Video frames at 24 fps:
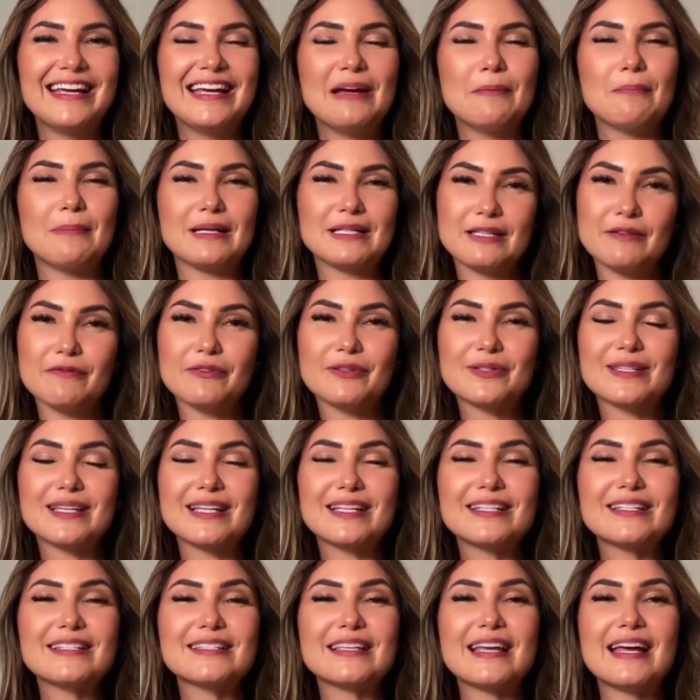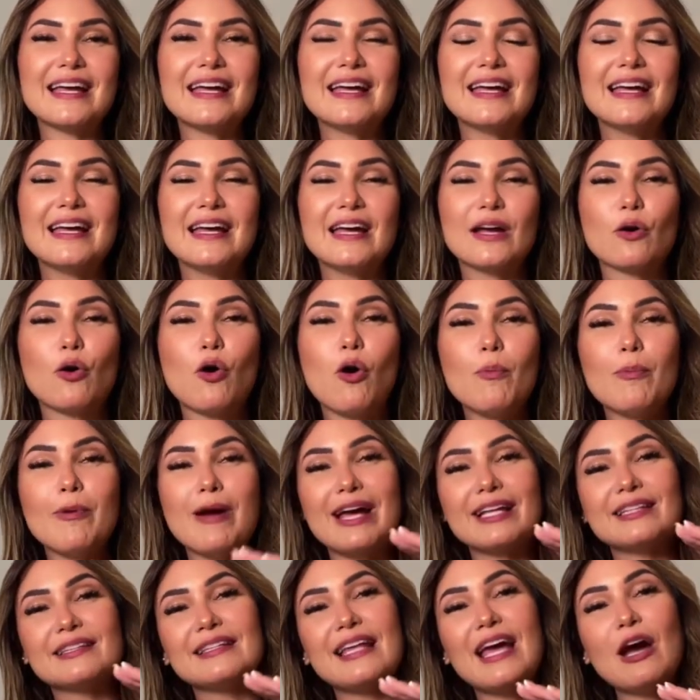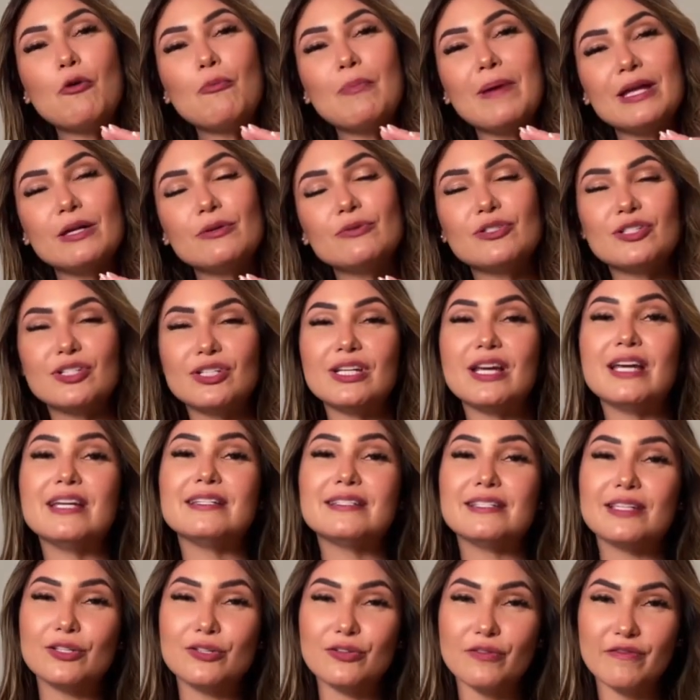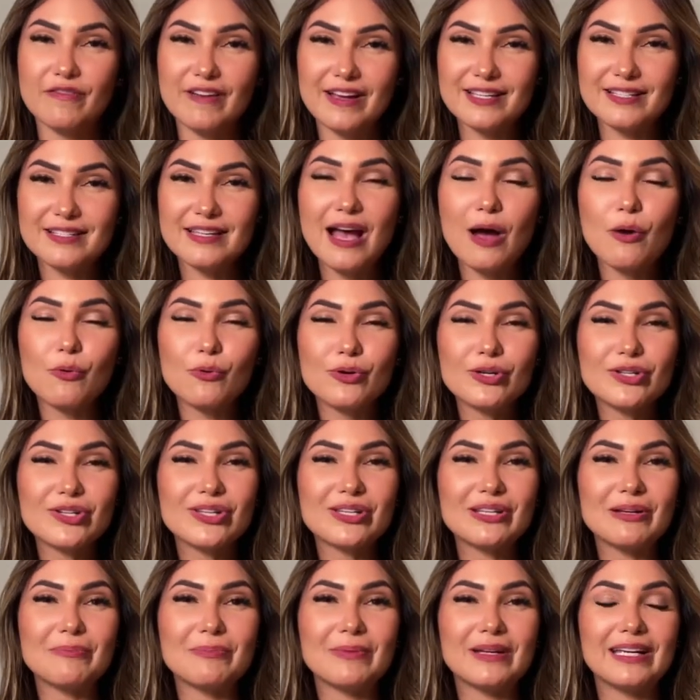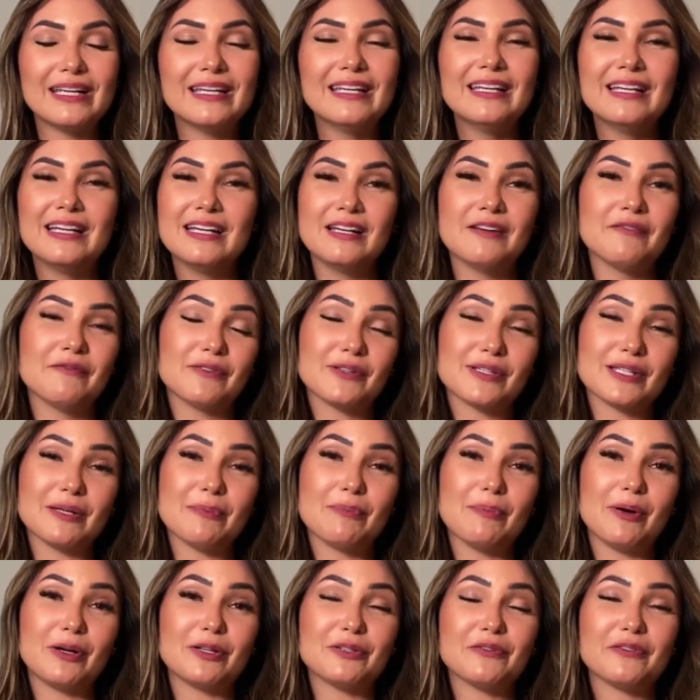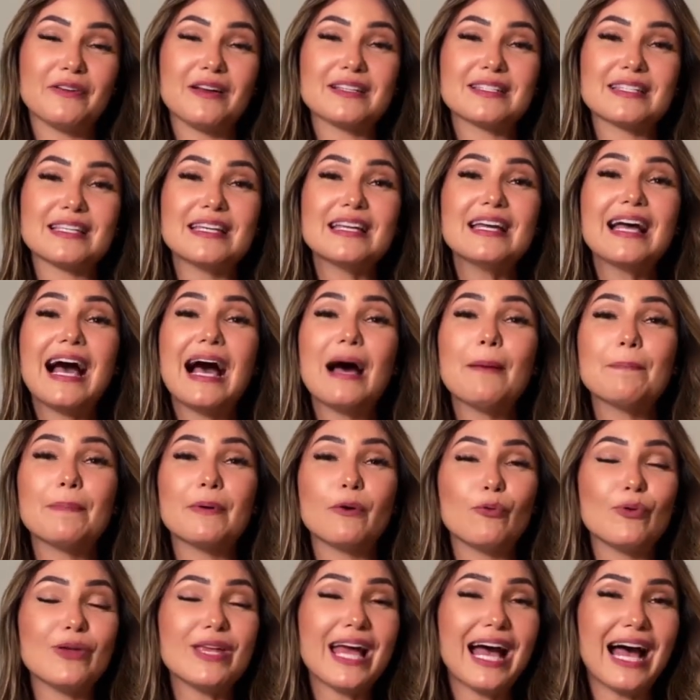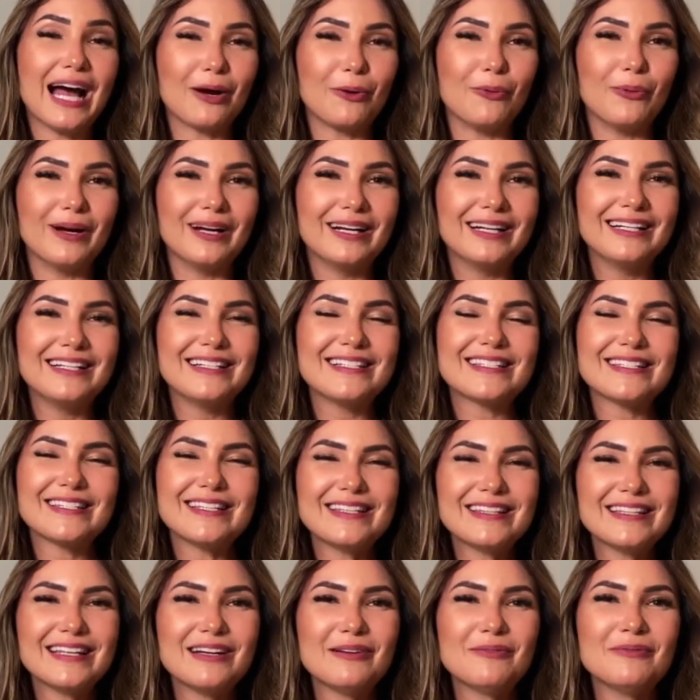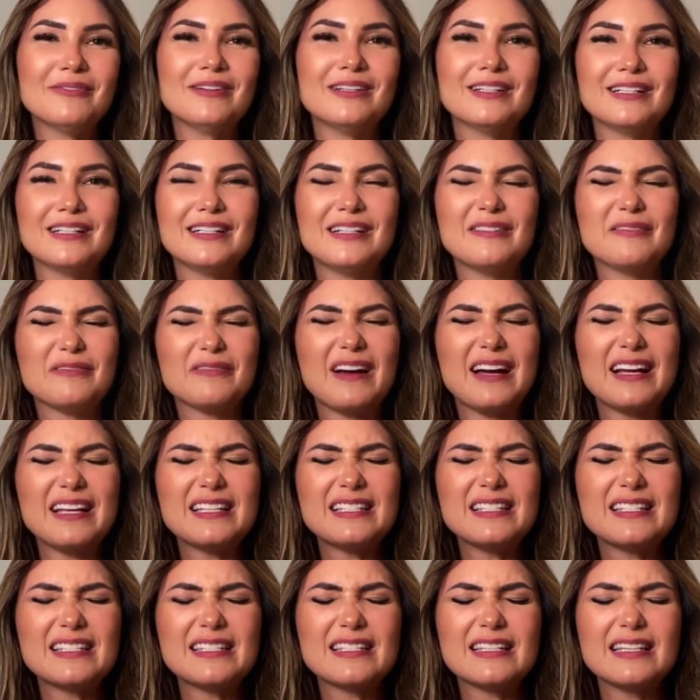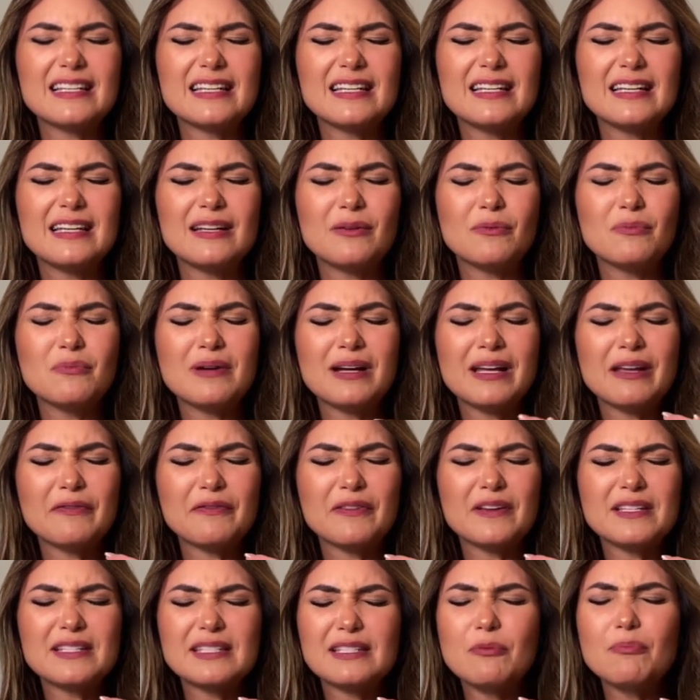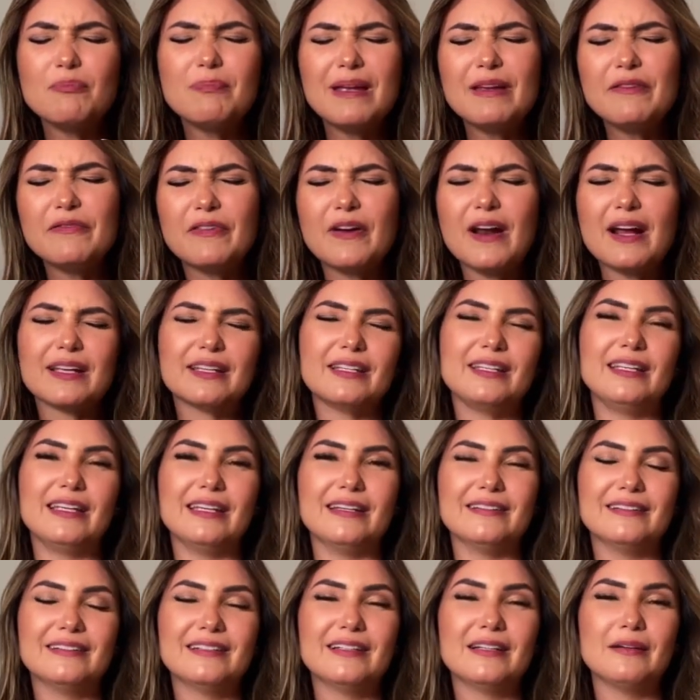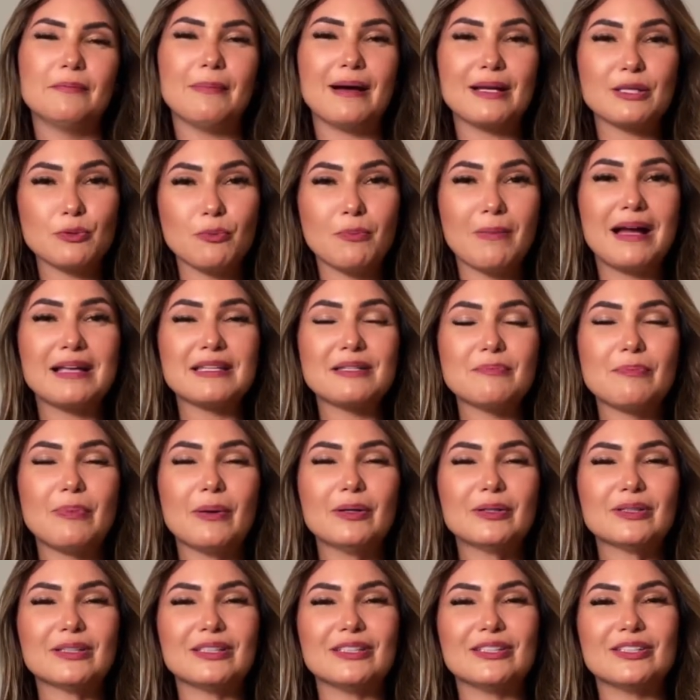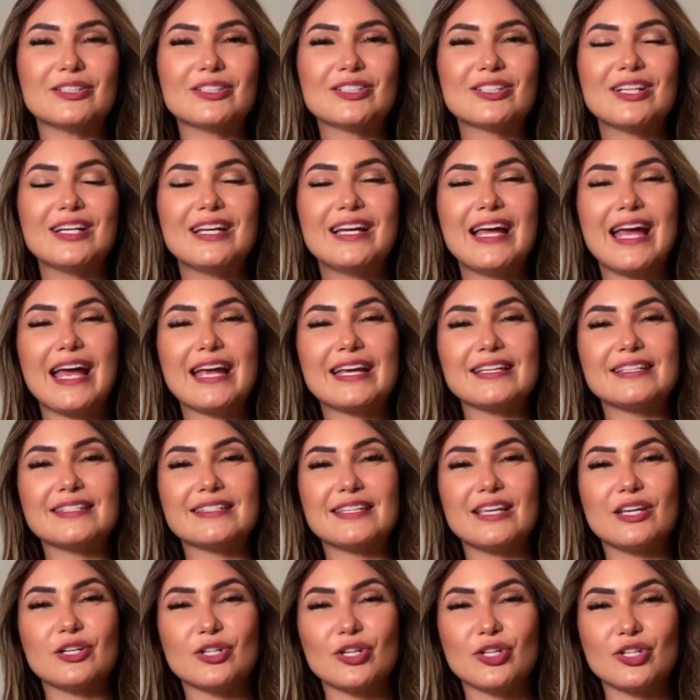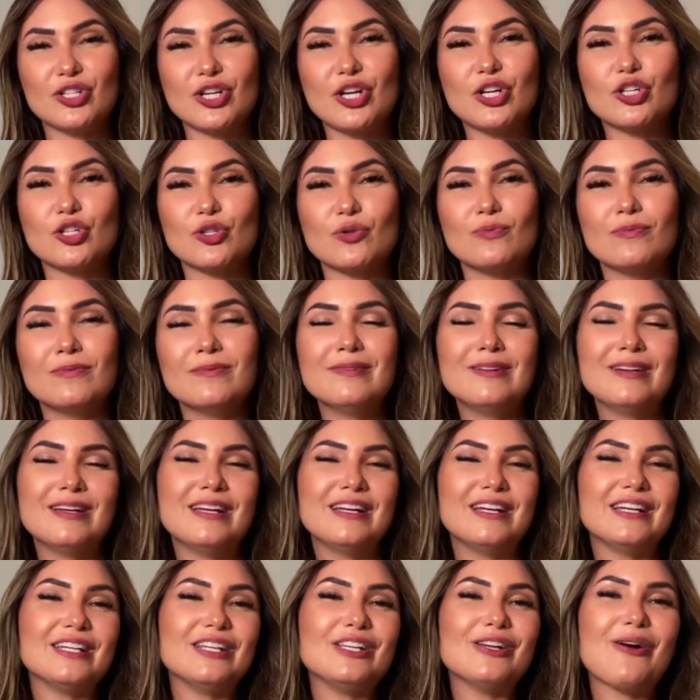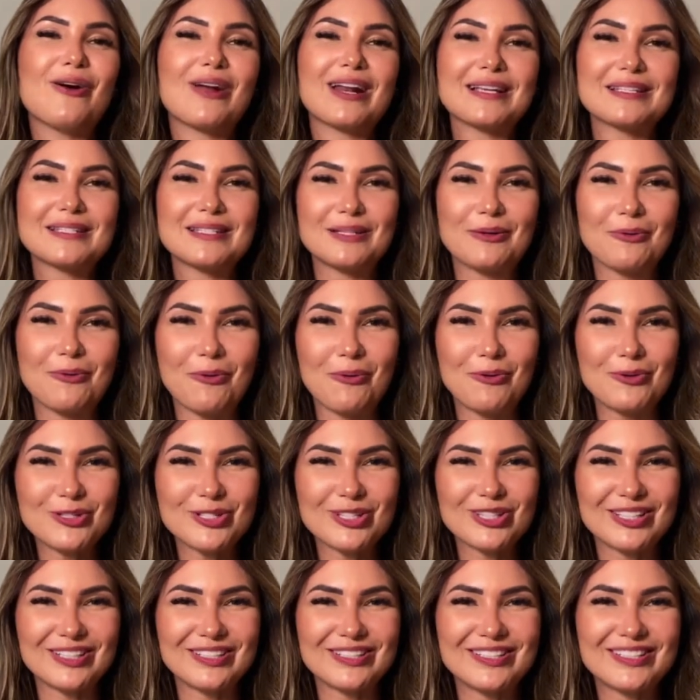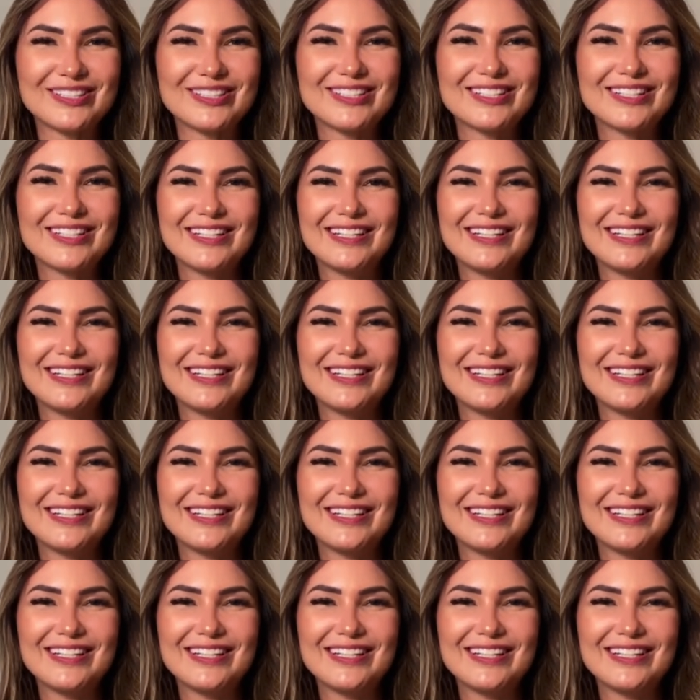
Mas se você quiser, como é até o meio-dia e se tiver saúde também, você pode fazer a pão e água. Se não, faz uma refeição bem fraquinha, mas o mais importante é que seja jejum e oração constante.